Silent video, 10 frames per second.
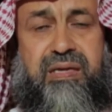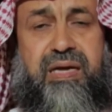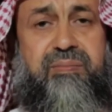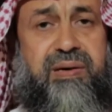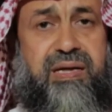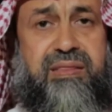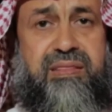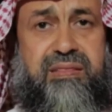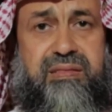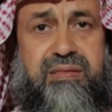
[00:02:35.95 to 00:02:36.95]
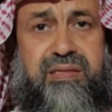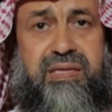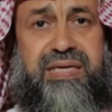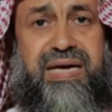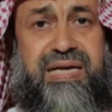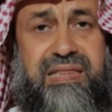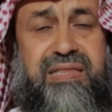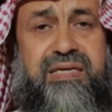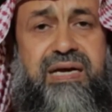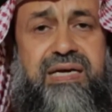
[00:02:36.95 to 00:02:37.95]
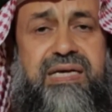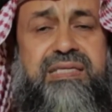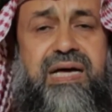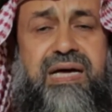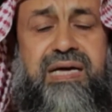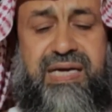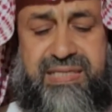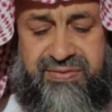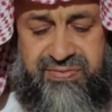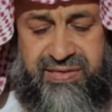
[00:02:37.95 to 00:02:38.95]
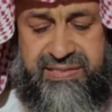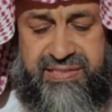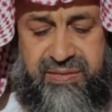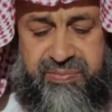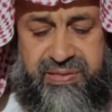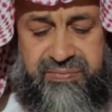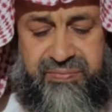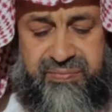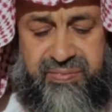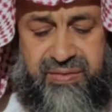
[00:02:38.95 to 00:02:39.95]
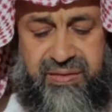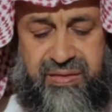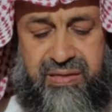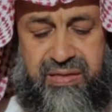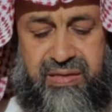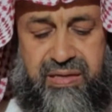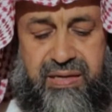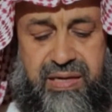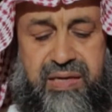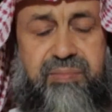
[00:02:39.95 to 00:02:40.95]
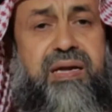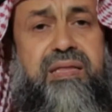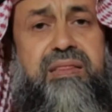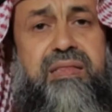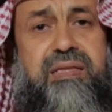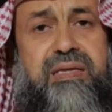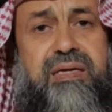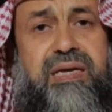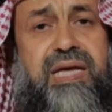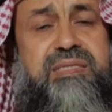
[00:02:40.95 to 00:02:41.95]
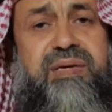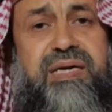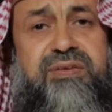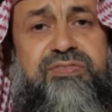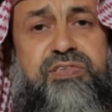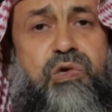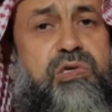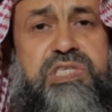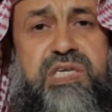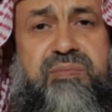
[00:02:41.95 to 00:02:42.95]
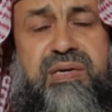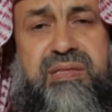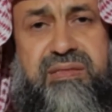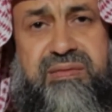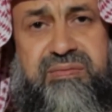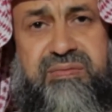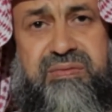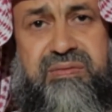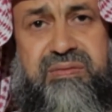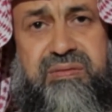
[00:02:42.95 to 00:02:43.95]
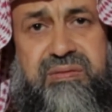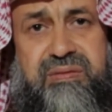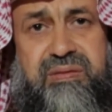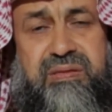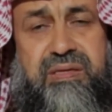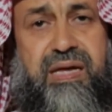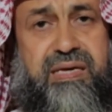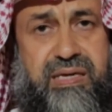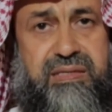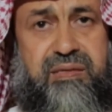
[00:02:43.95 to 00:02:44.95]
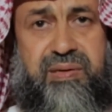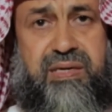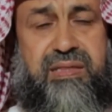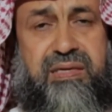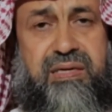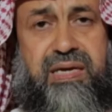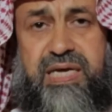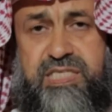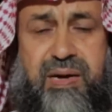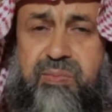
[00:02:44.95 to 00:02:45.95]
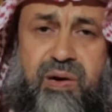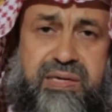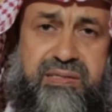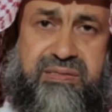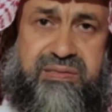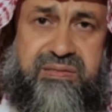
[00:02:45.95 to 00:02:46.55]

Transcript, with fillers: المرض يعطلك عن أداء الهدف اللي أنت تبيه المرض لازم نعرف شلون يصير المرض اكيد المرض لاسباب وايد